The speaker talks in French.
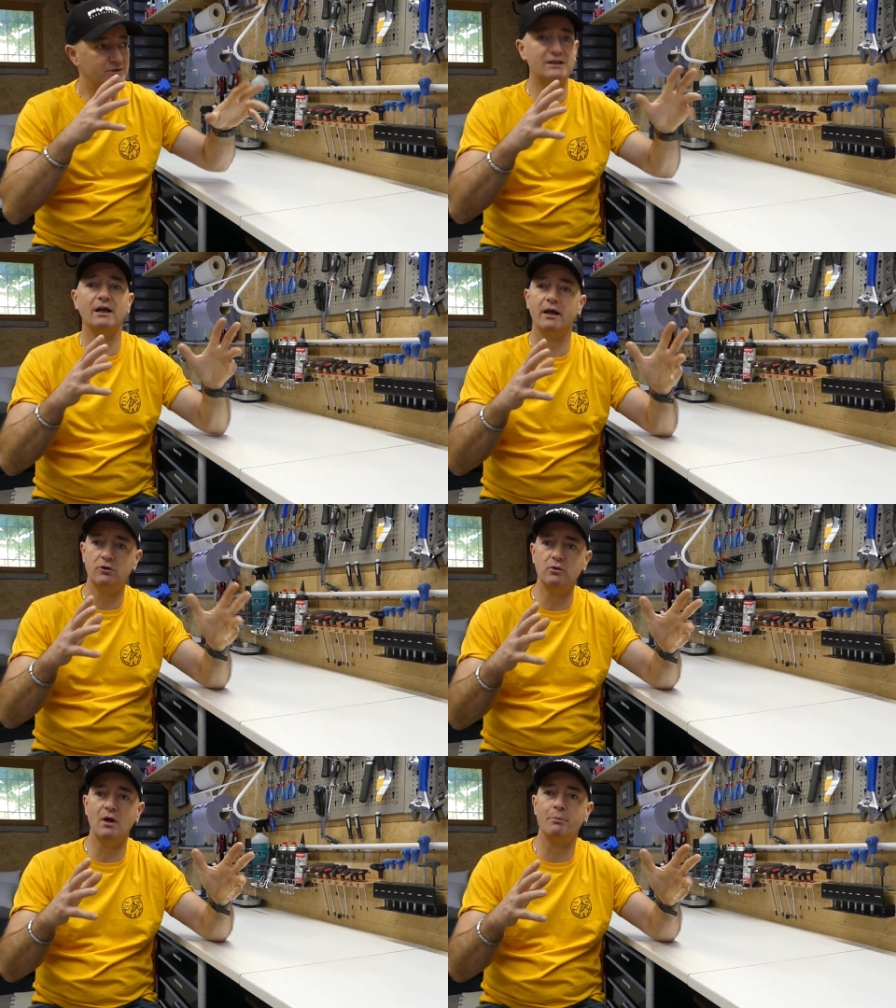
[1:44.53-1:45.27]
ce qui
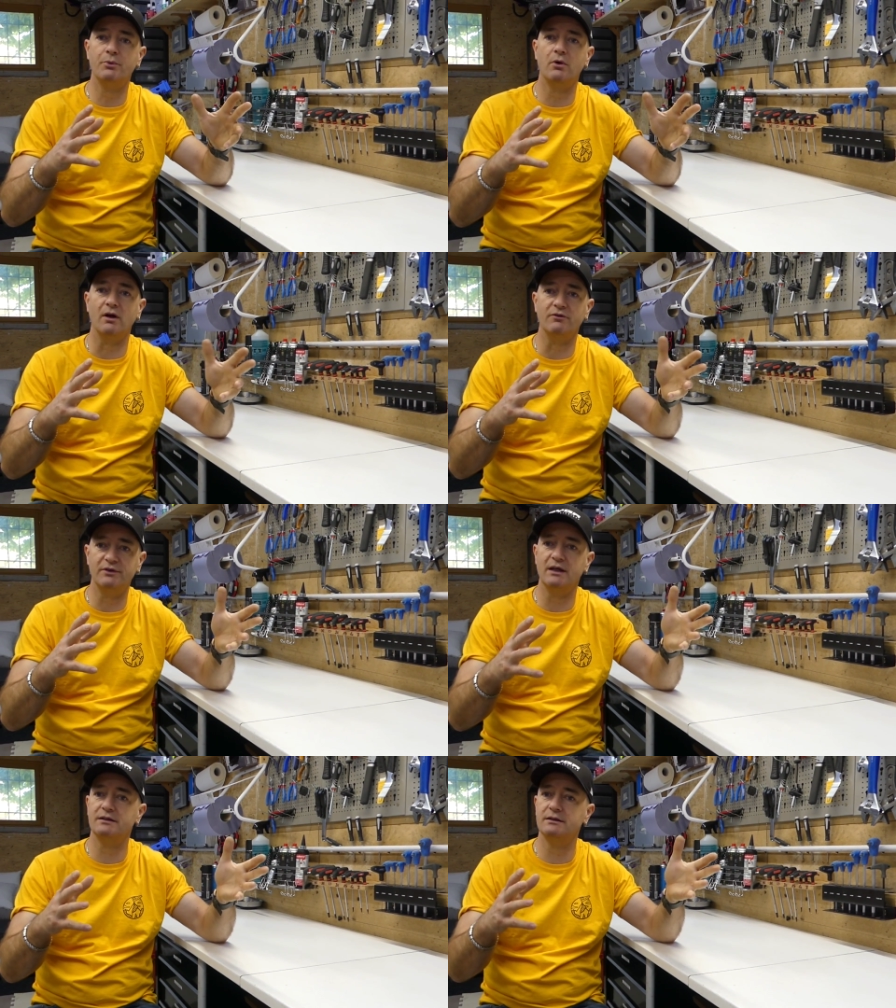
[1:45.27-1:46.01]
réduit un peu leur
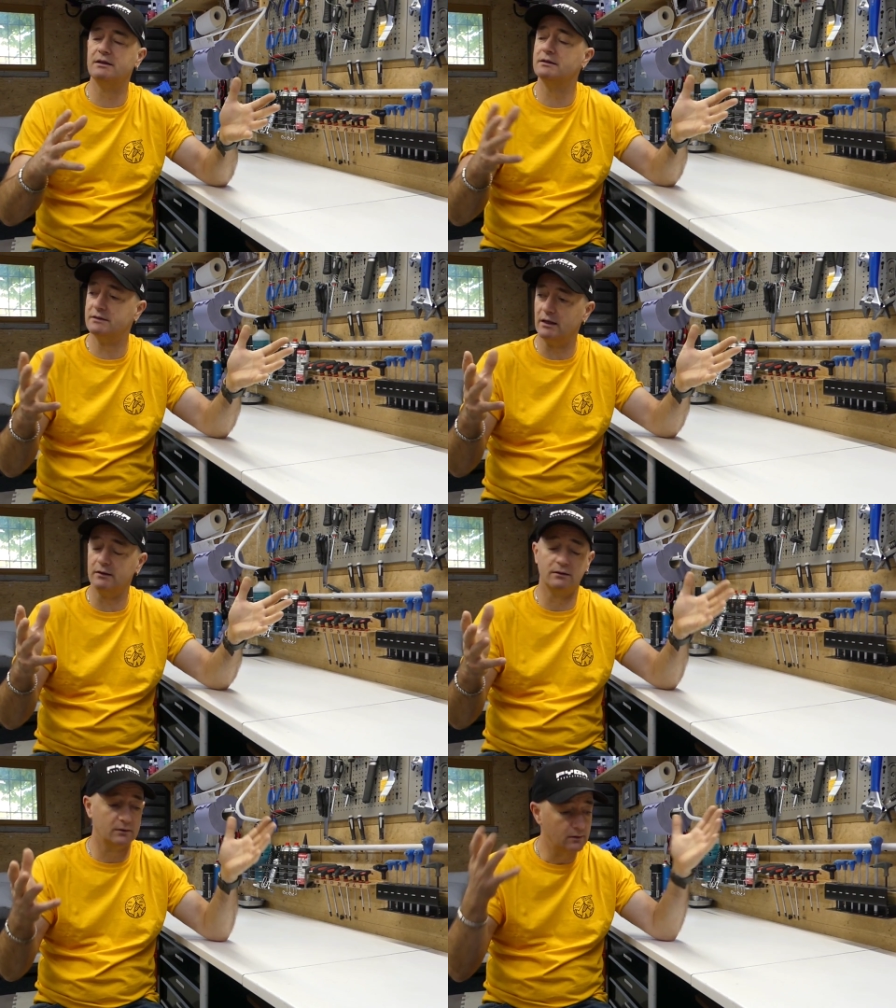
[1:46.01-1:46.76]
efficacité,
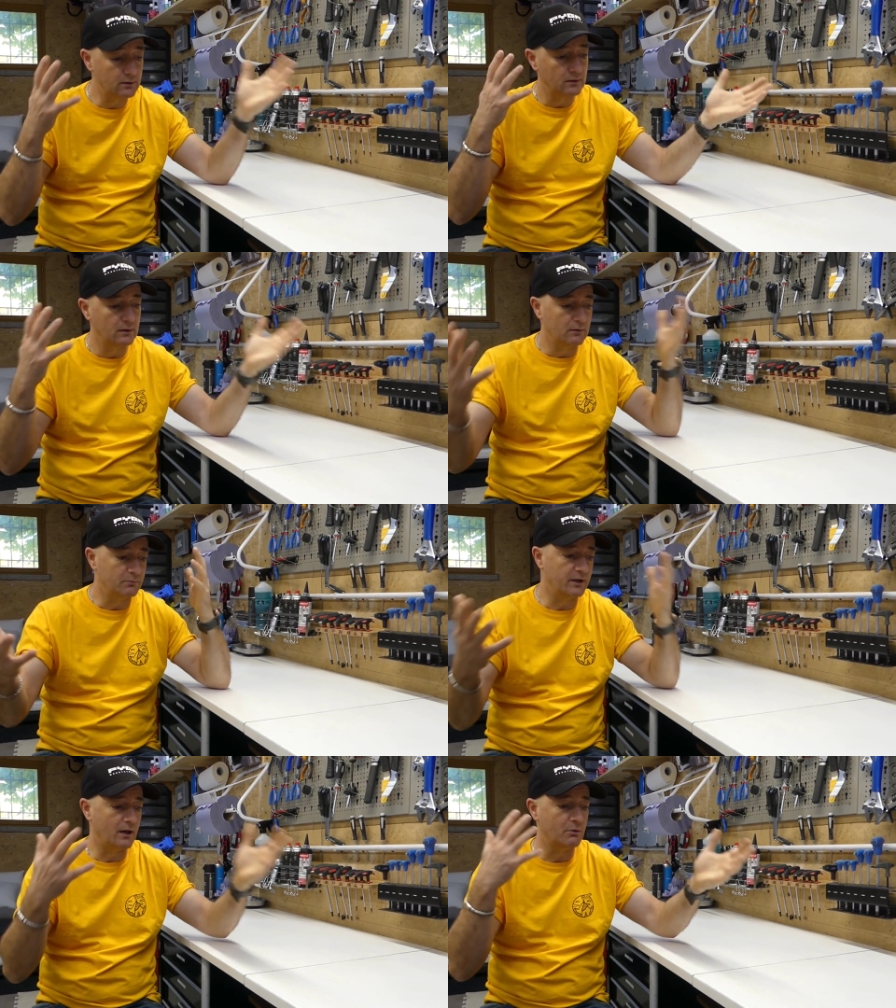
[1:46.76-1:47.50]
certes,
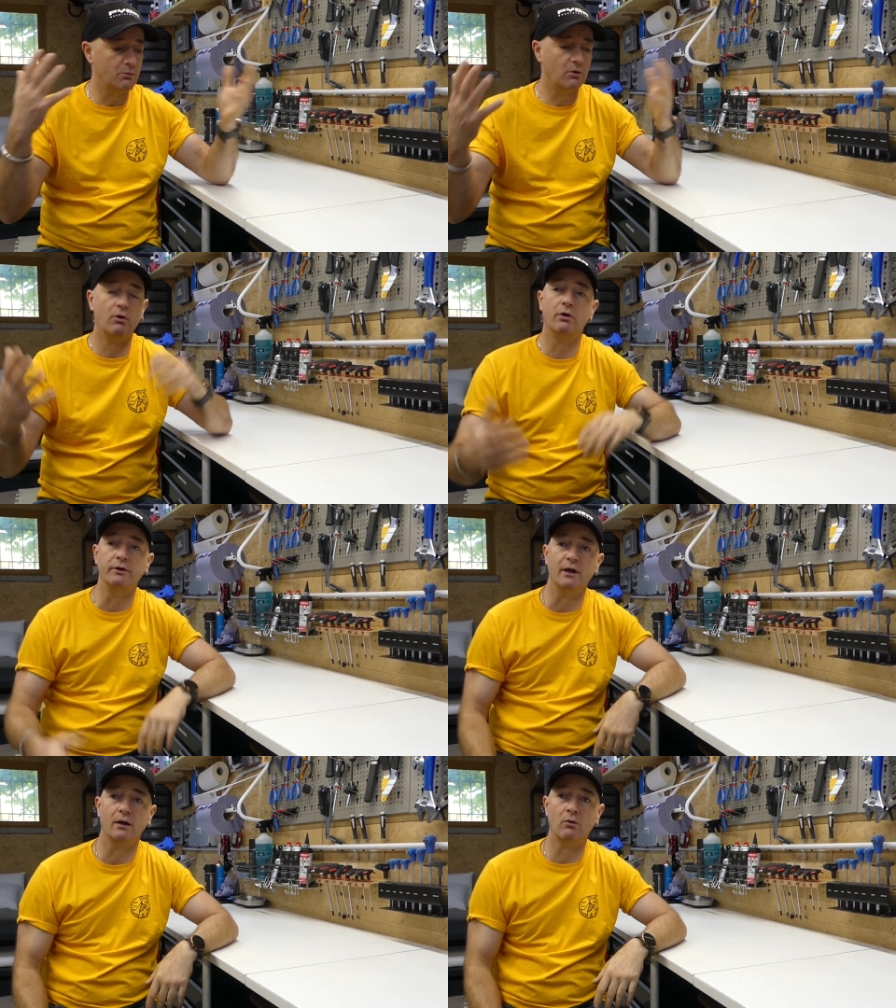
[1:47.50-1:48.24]
mais à un moment,
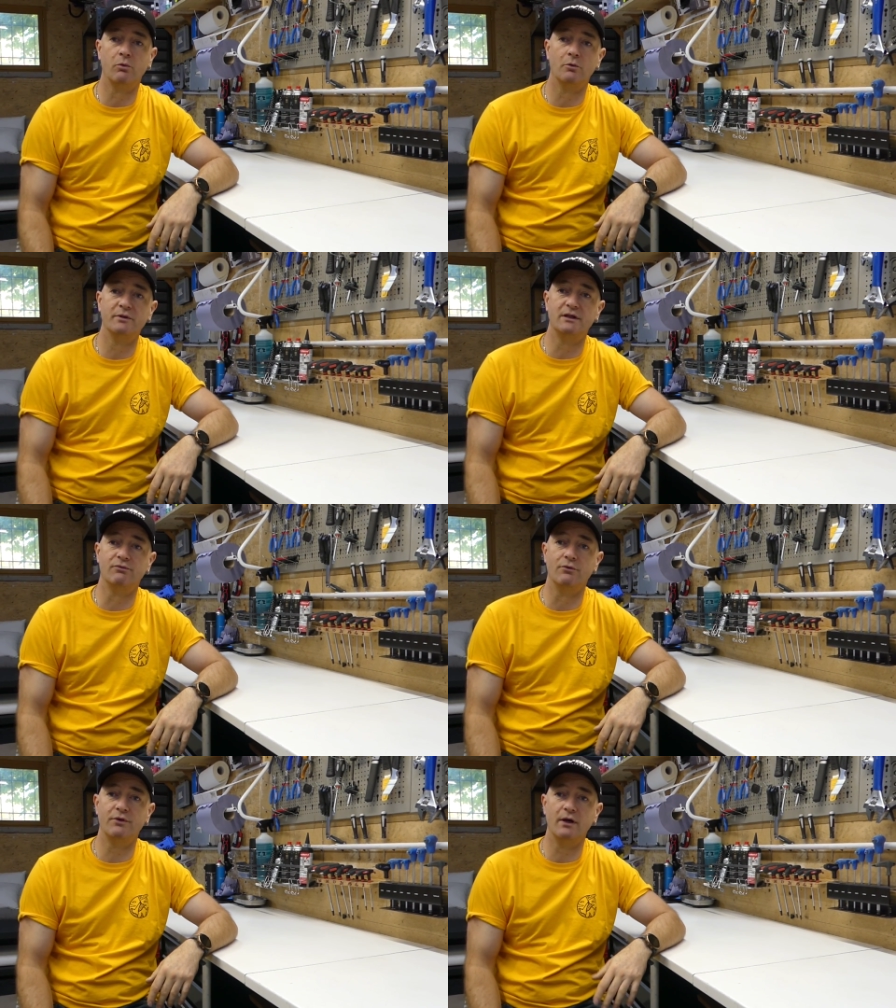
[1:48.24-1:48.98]
euh, il y a un compromis
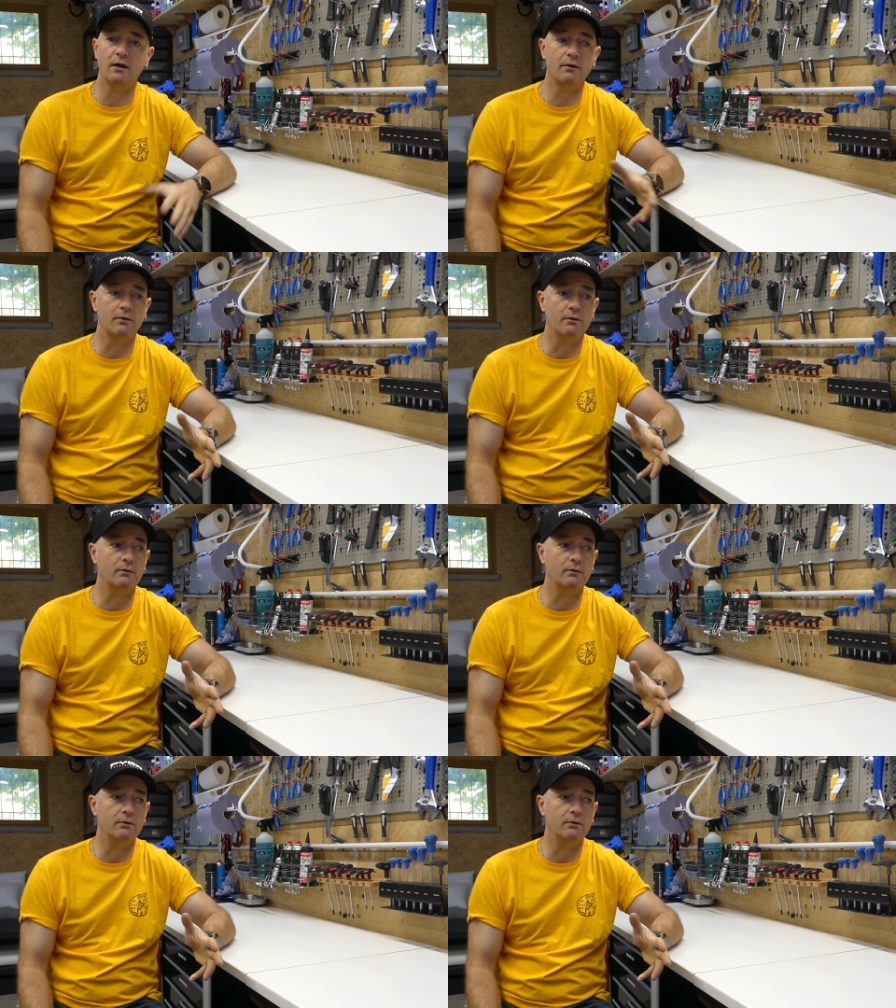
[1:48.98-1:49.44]
qu'il faut faire. Hein.